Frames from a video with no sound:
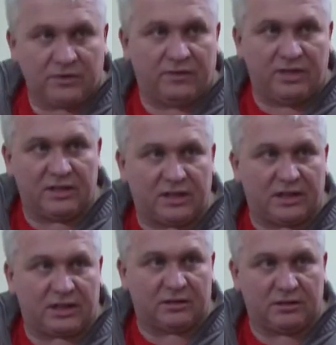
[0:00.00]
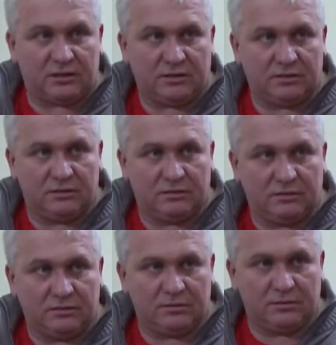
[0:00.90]
Wegen der Karte.
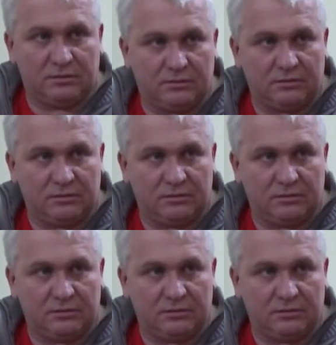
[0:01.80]
Nein,